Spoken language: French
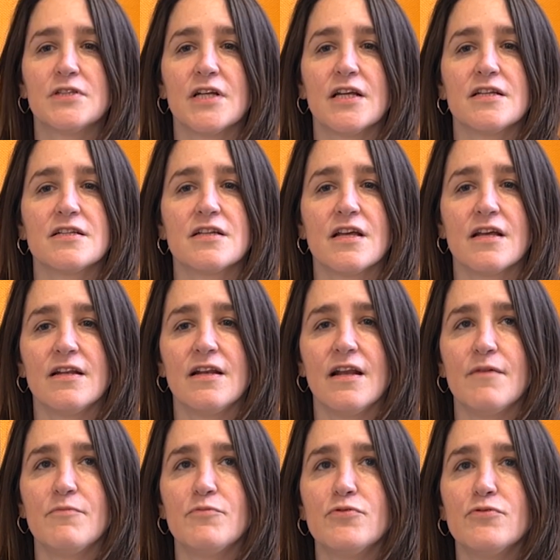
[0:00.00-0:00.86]

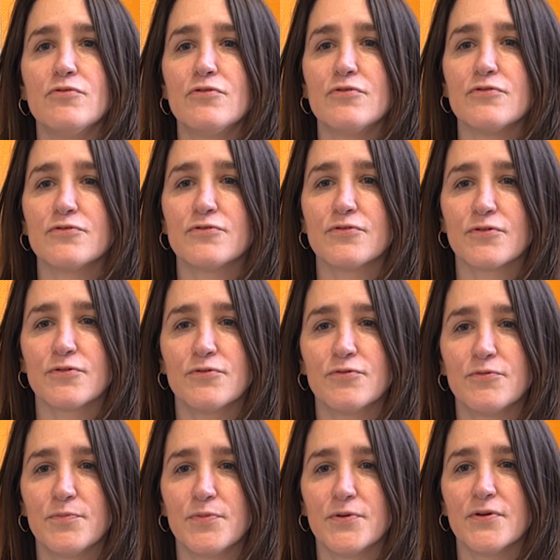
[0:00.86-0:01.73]
J'aide la bulle euh,
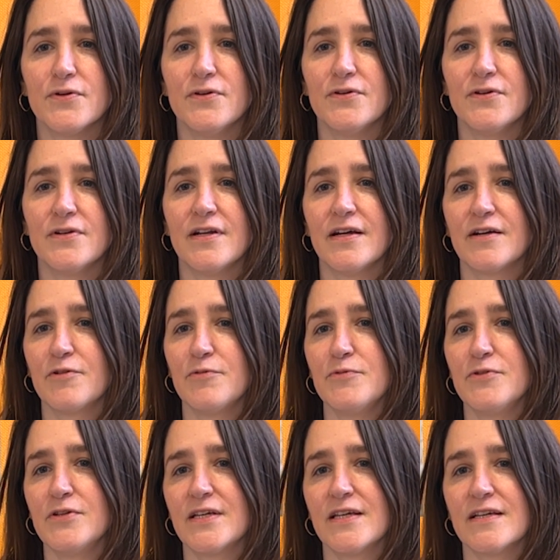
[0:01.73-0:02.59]
surtout pour euh, la
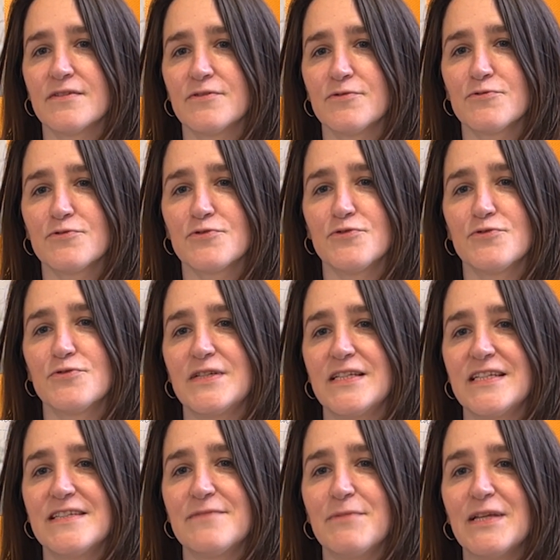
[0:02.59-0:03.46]
communication.
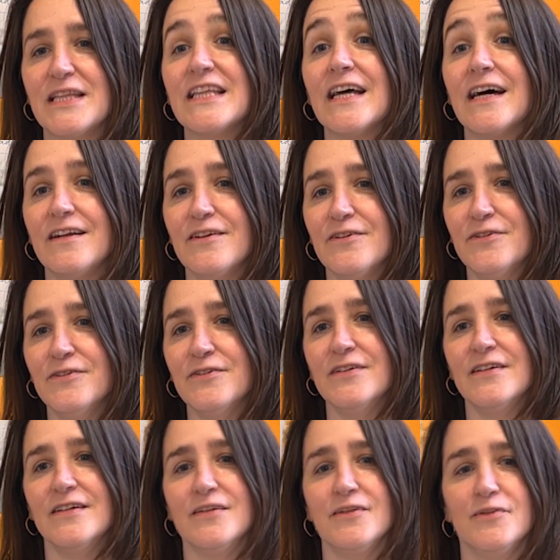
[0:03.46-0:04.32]
J'utilise mes talents
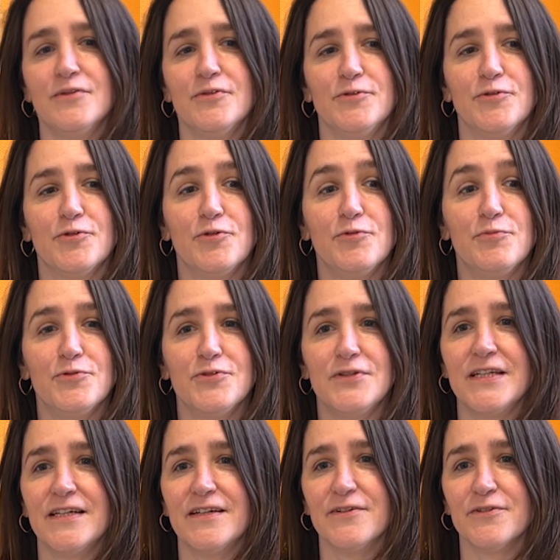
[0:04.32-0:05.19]
euh, de,
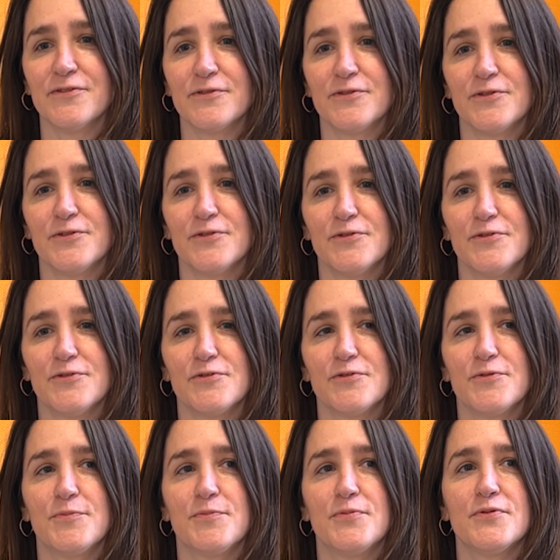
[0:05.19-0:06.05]
communicante
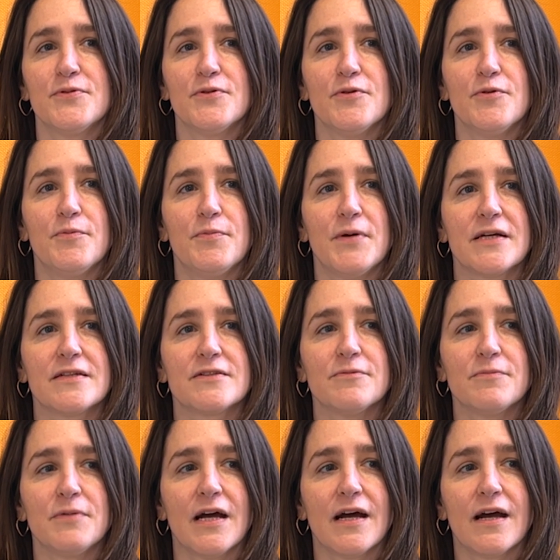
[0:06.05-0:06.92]
pour, par
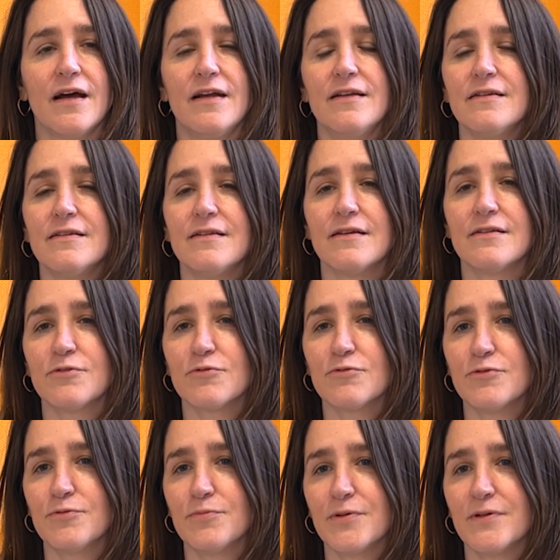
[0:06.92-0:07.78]
exemple, la
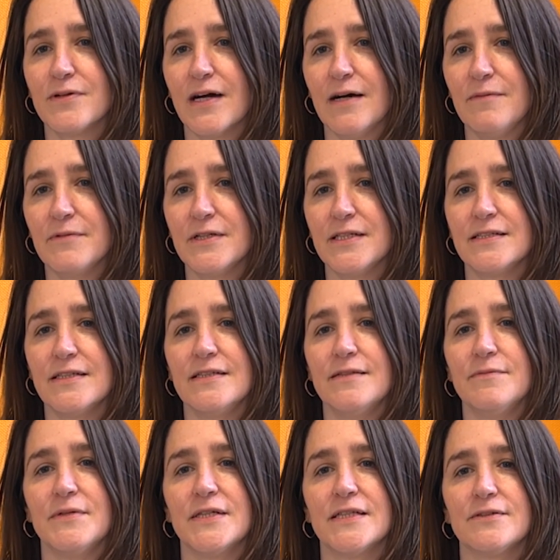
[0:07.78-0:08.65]
réalisation du programme des
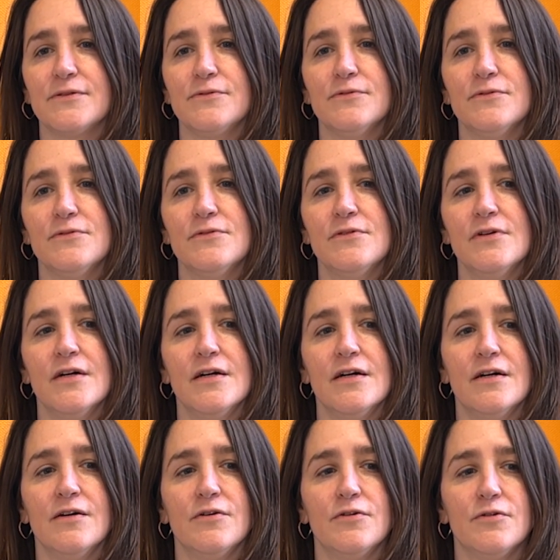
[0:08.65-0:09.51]
animations,
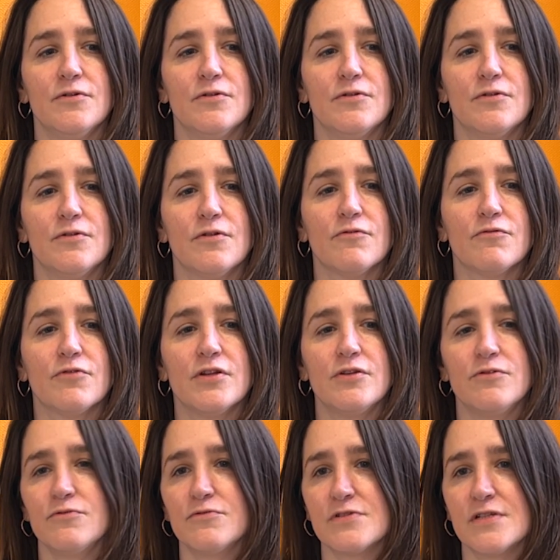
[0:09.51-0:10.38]

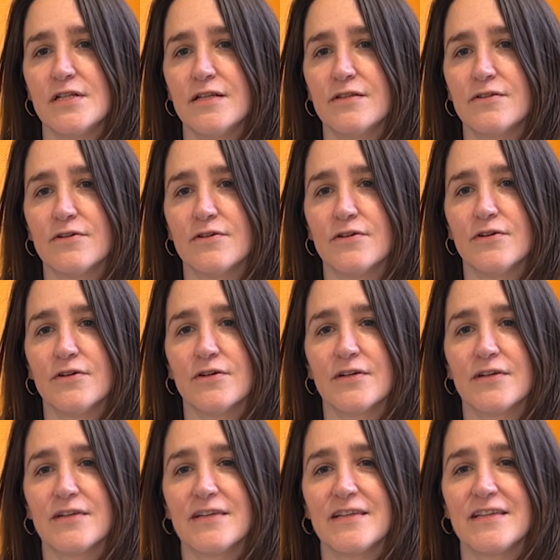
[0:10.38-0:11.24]
l'envoi de
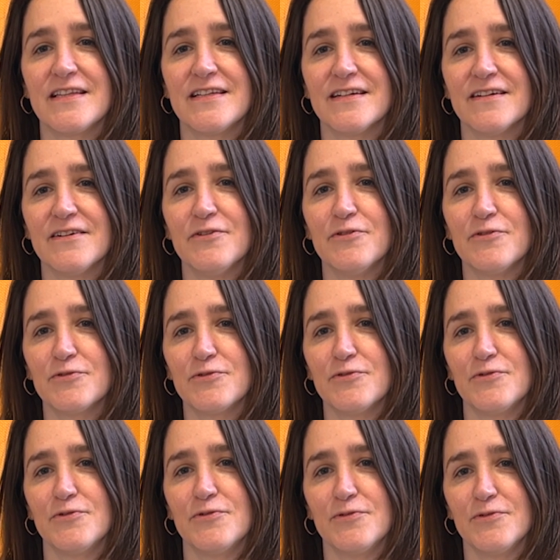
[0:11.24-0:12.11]
newsletters et des adhérents
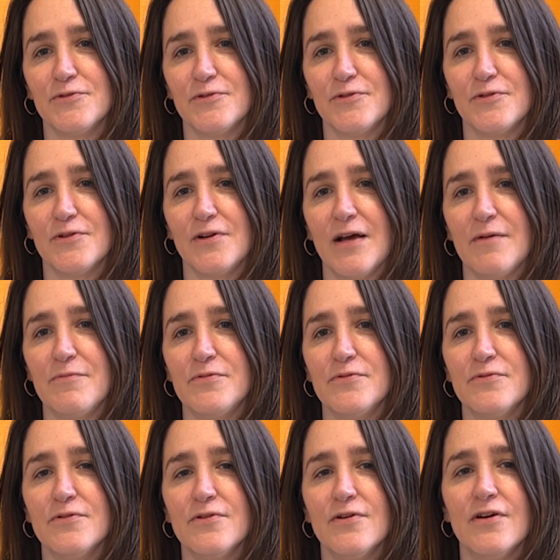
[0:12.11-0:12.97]
de la
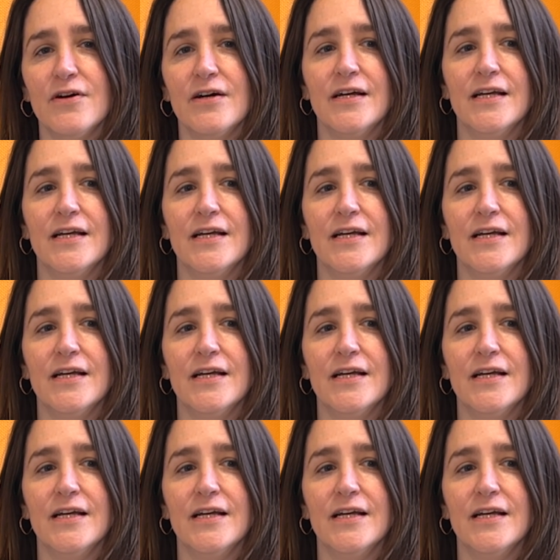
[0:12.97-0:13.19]
bulle.